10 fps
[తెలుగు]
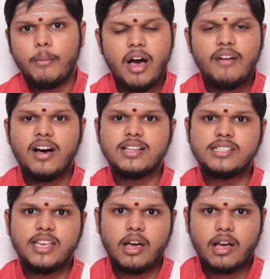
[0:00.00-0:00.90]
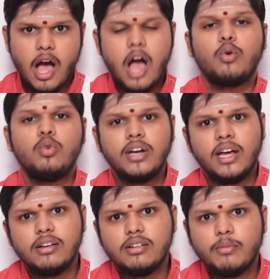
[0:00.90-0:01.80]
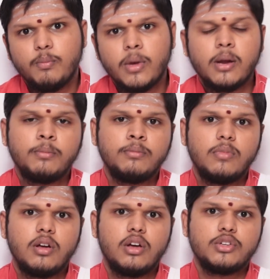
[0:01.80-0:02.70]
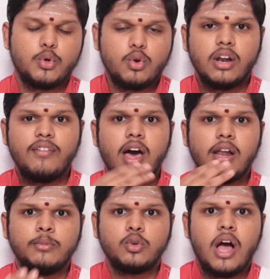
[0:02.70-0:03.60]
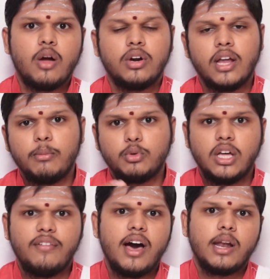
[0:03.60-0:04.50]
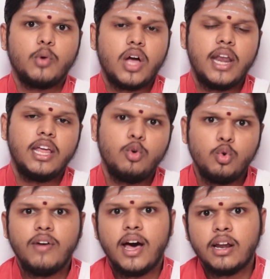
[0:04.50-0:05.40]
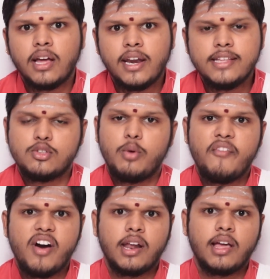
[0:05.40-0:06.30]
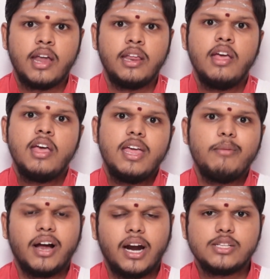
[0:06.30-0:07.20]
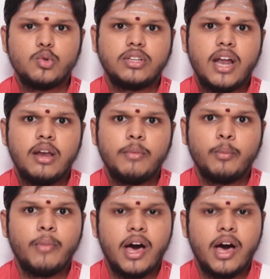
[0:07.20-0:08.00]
అమావాస్య కాకుండా మనం శుక్రవారము కాకుండా బుధవారము కానీ గురువారం కానీ సోమవారం కానీ ఈ మంగళసూత్రాన్ని మనం